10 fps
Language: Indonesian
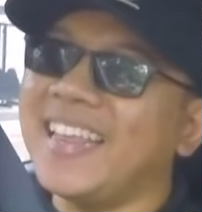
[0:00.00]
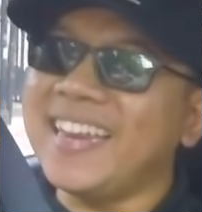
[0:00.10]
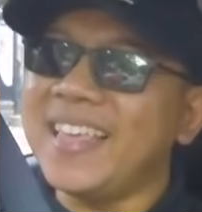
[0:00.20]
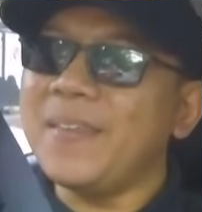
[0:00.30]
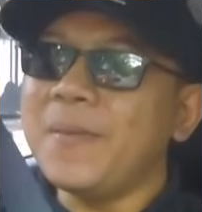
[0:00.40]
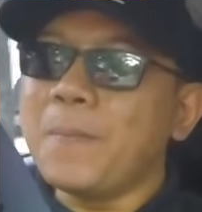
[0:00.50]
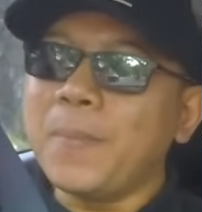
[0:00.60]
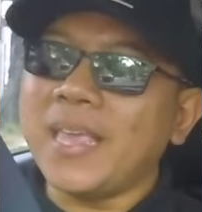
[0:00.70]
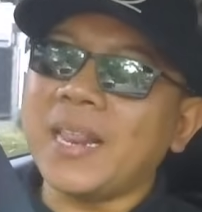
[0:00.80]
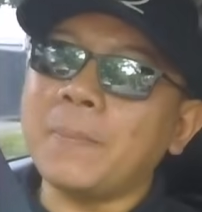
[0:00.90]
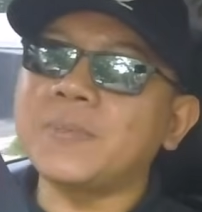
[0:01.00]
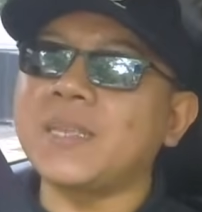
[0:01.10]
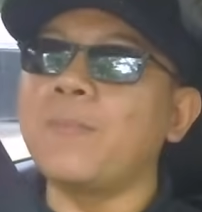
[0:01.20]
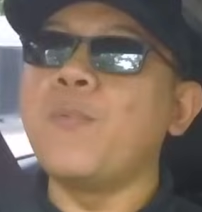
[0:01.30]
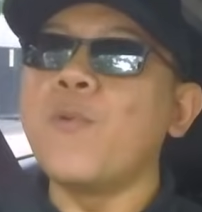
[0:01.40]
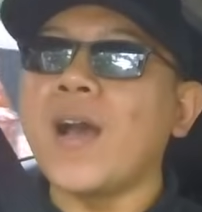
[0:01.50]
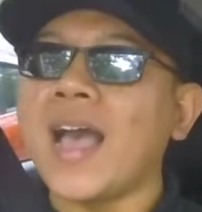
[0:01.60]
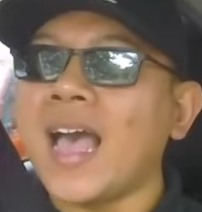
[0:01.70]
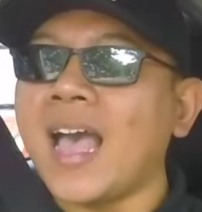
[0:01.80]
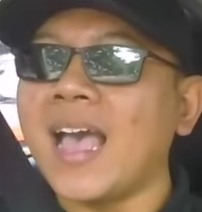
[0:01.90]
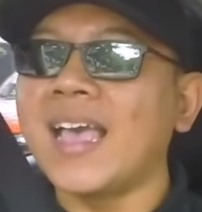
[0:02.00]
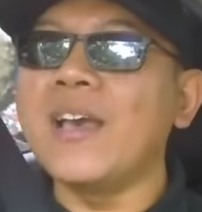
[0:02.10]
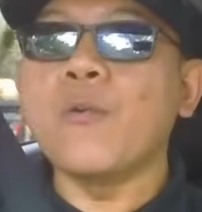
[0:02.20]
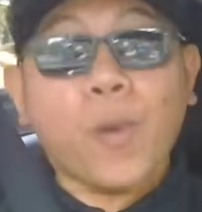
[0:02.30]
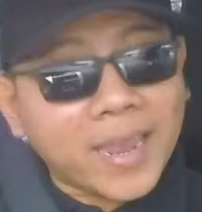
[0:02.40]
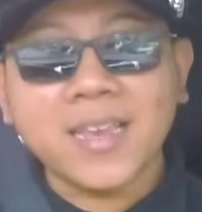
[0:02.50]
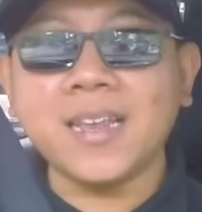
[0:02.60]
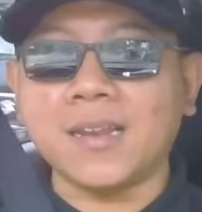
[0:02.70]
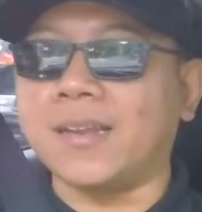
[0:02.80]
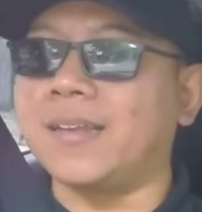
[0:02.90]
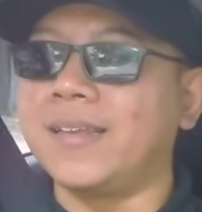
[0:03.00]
ini mirip sebuah wagon.